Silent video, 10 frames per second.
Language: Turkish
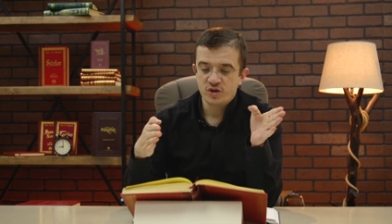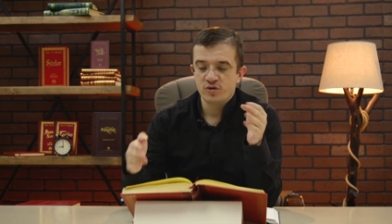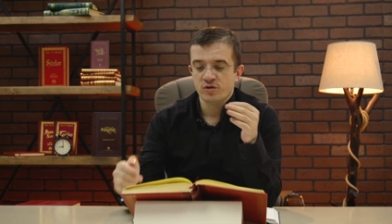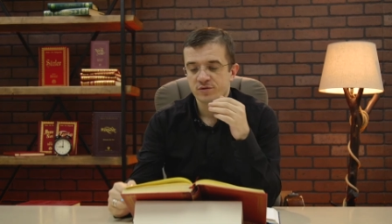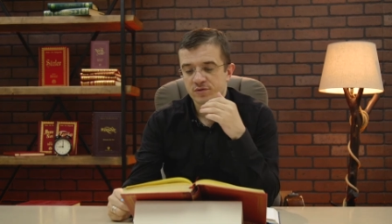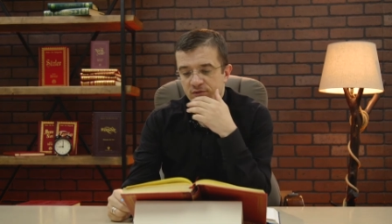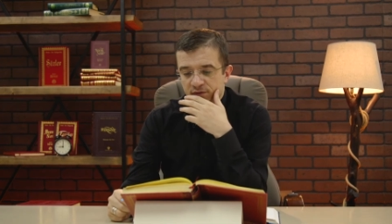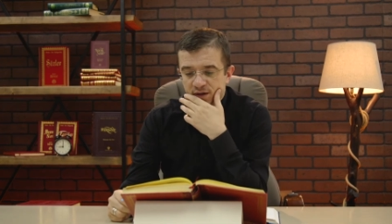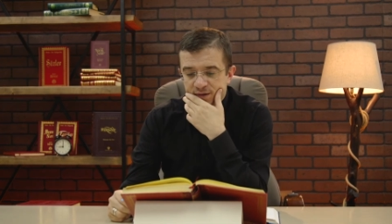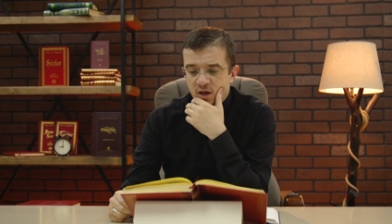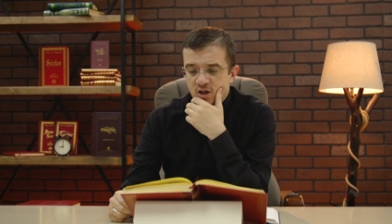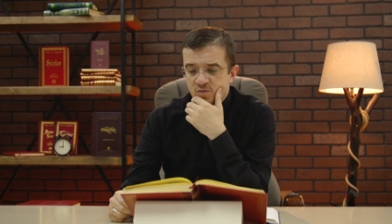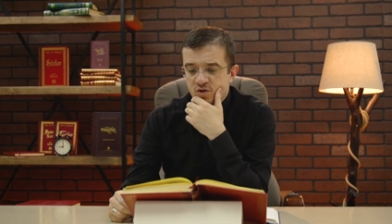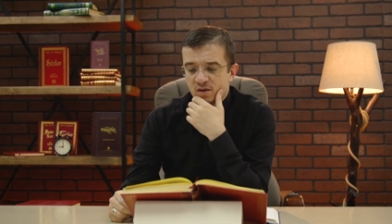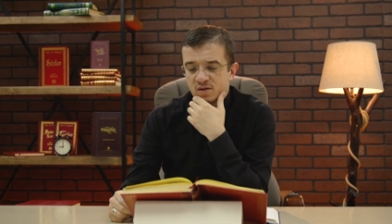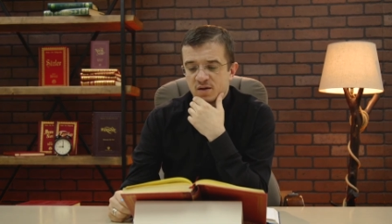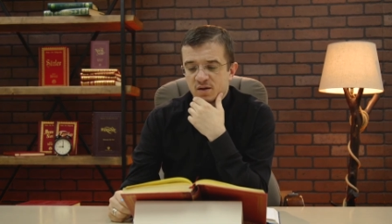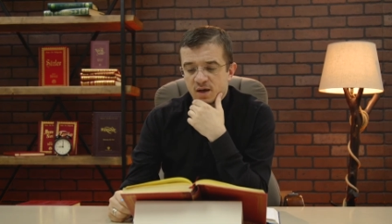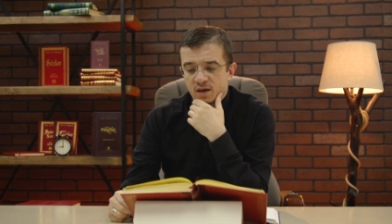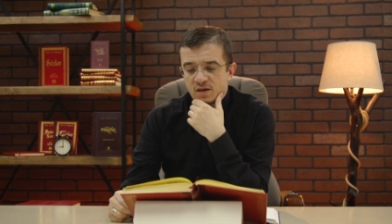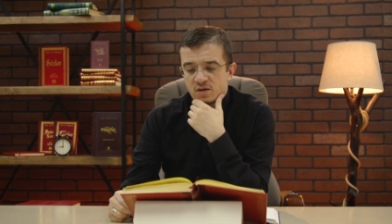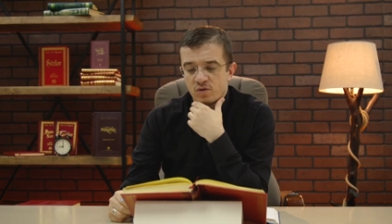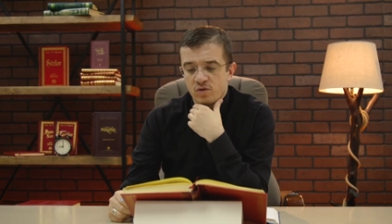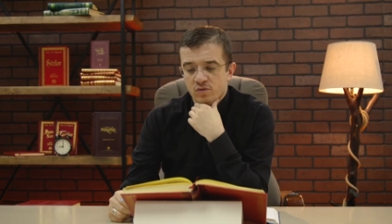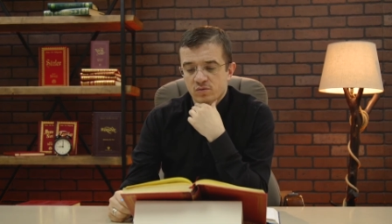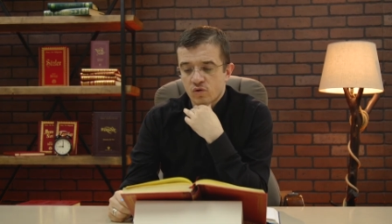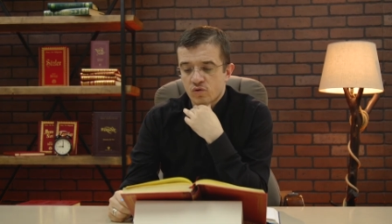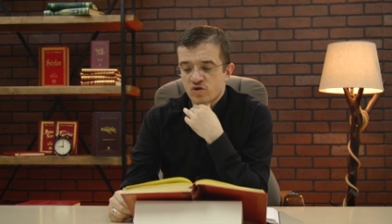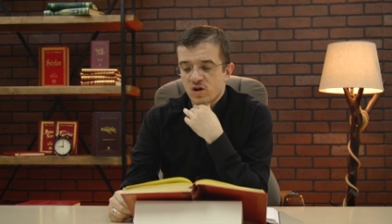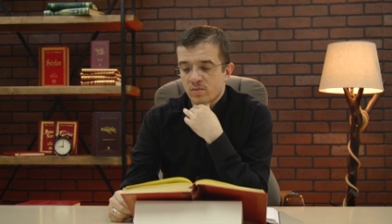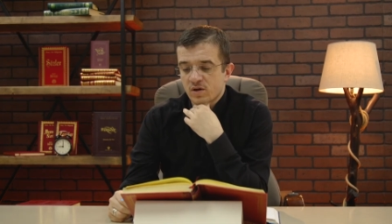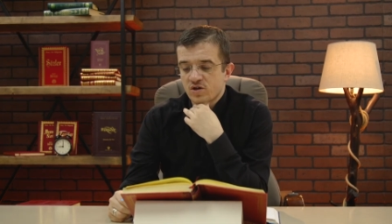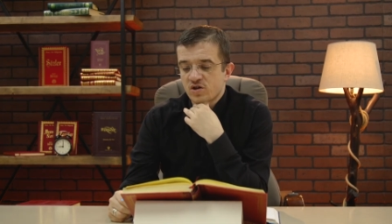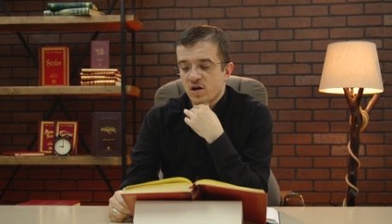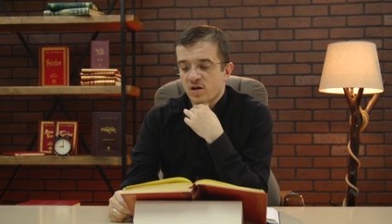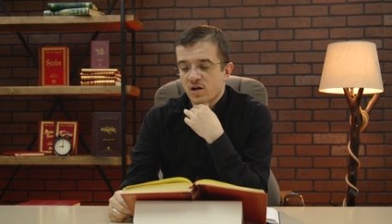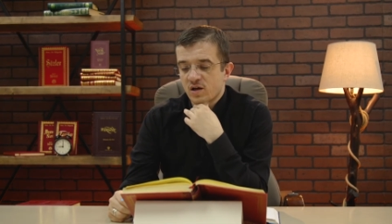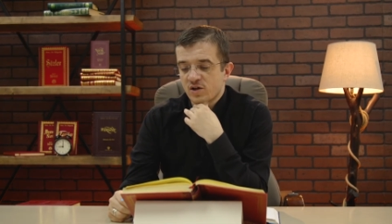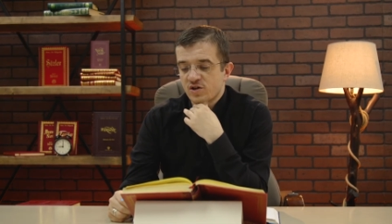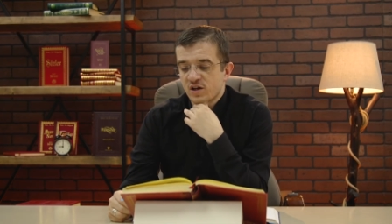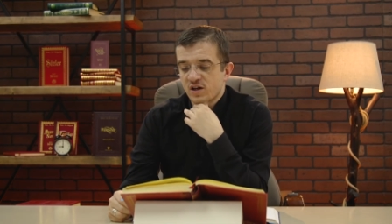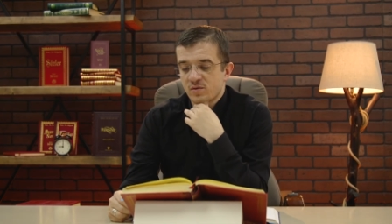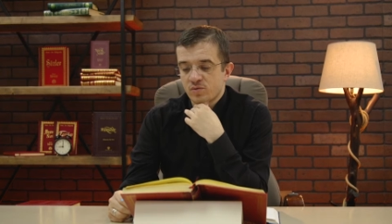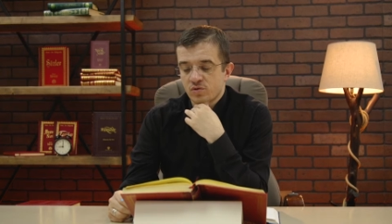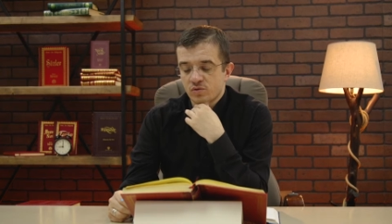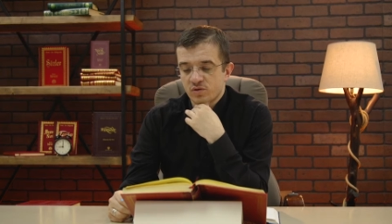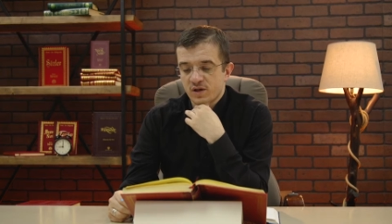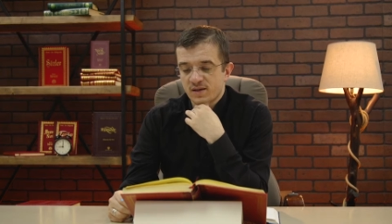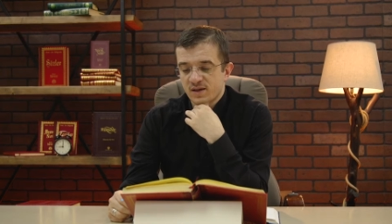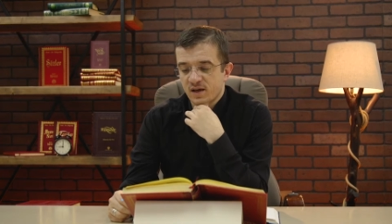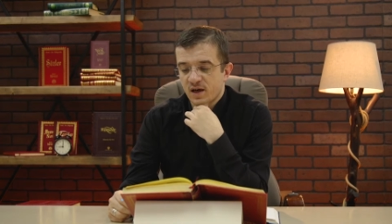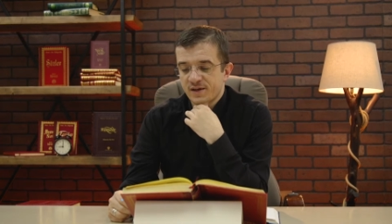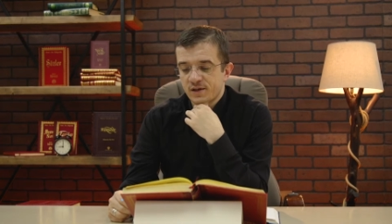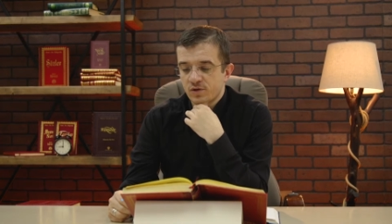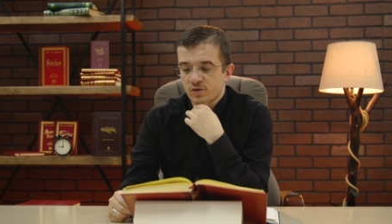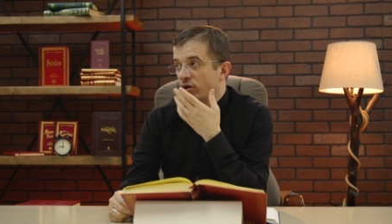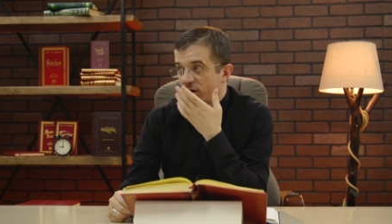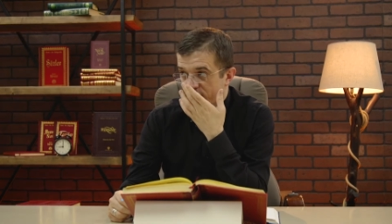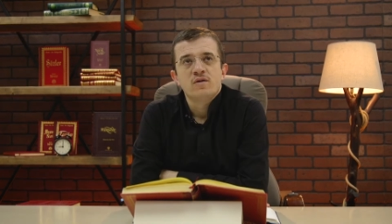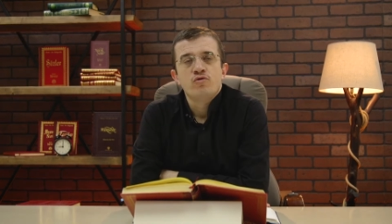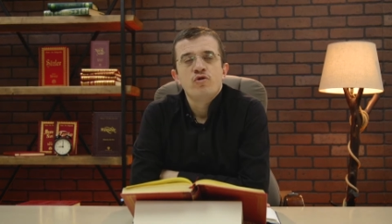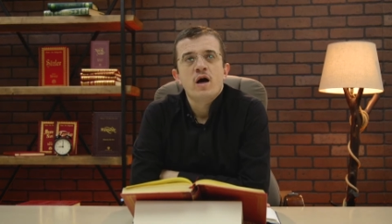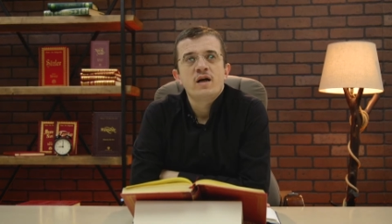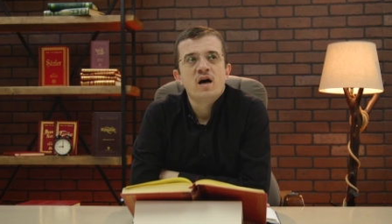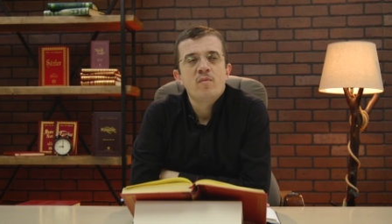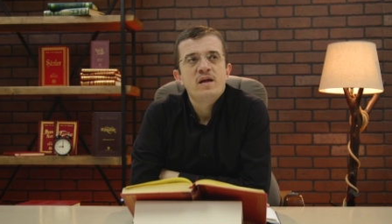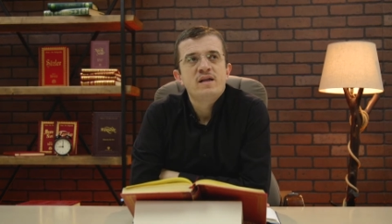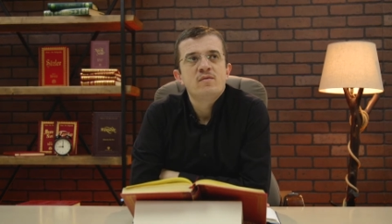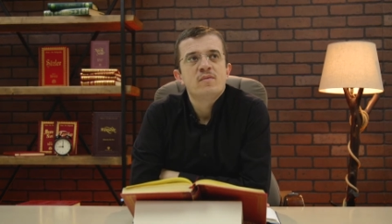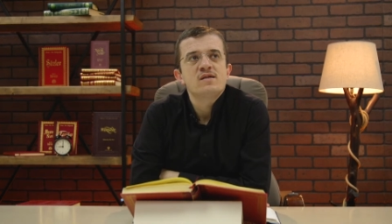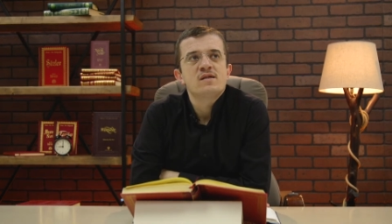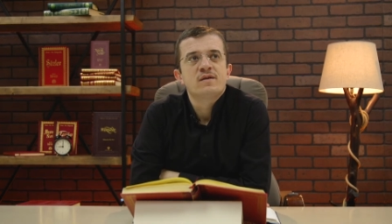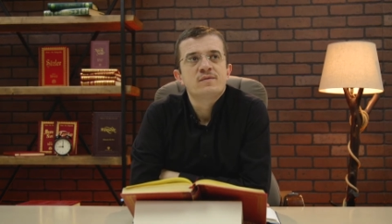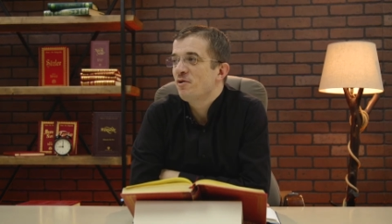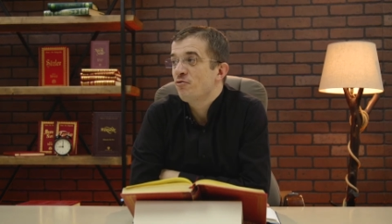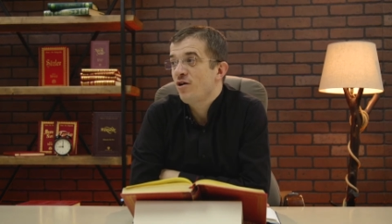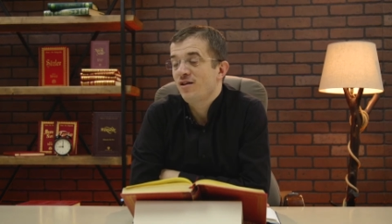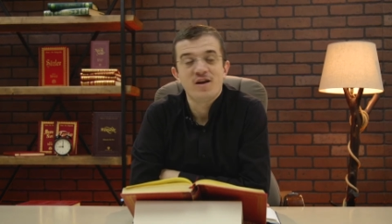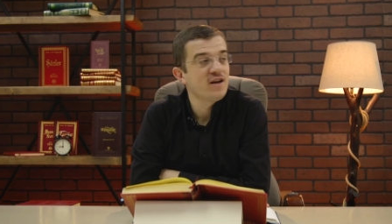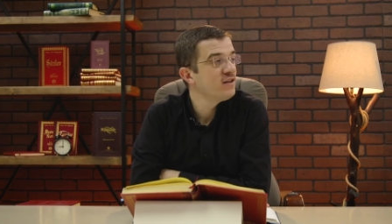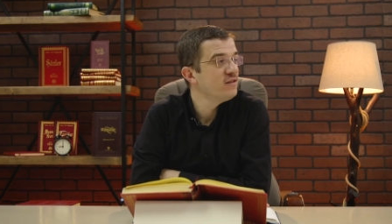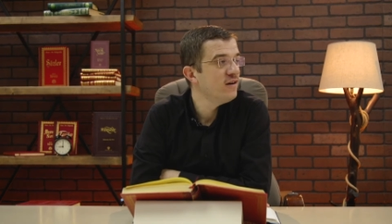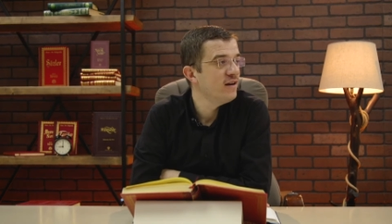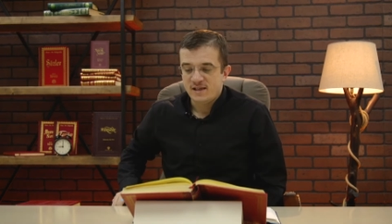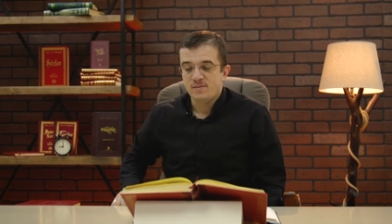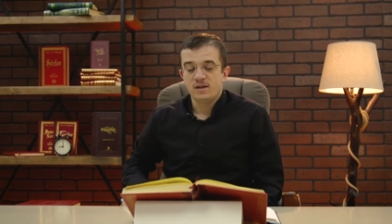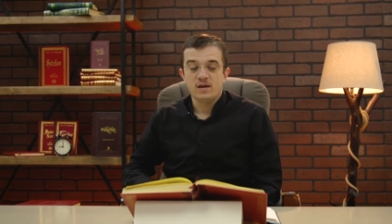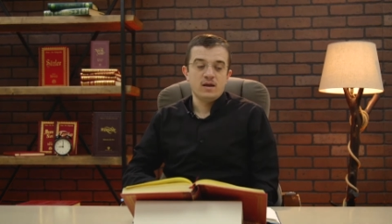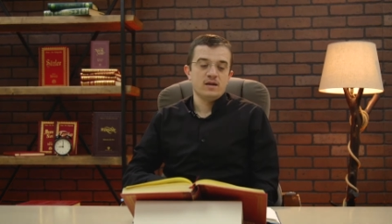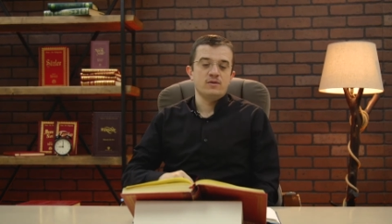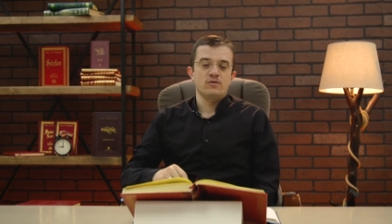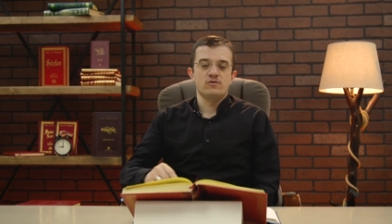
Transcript: çıkıyor ve geniş bir caddede herkesin o korkunç kapıdan çağrılarak içine girmiş olduğu yerden ayrılıyor rüyası. Rüya ile amel edilmez de ama rüyanın arkatı var. Hizmetle alakalı